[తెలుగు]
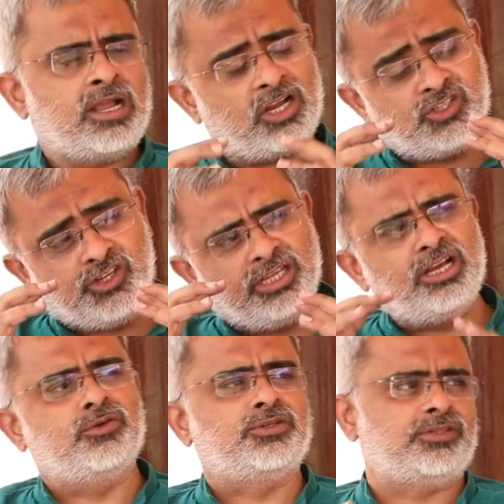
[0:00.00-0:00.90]

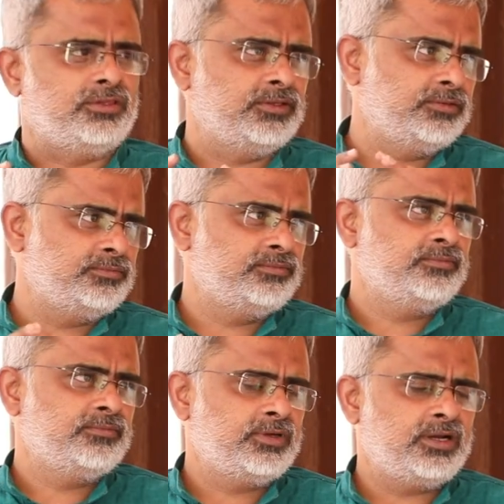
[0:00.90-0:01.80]
ఖచ్చితంగా వస్తుంది
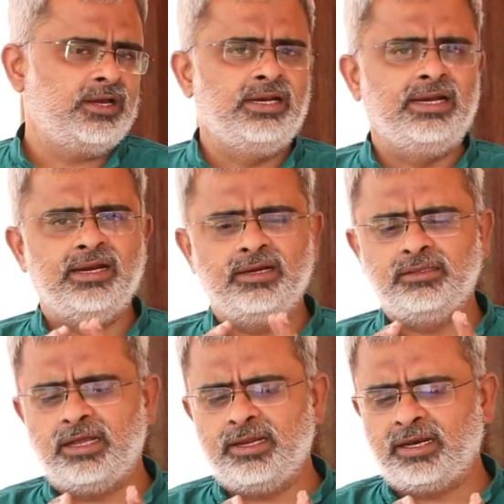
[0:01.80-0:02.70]
కానీ
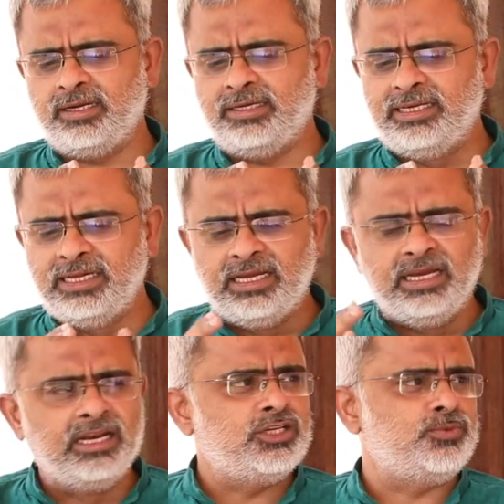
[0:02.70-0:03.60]
దాని యొక్క
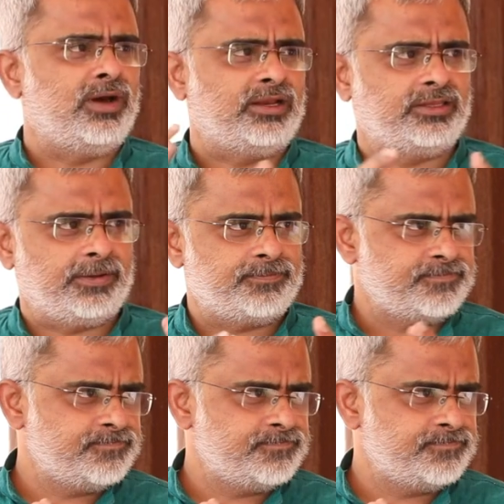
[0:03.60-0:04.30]
డిగ్రీస్ మారుతాయి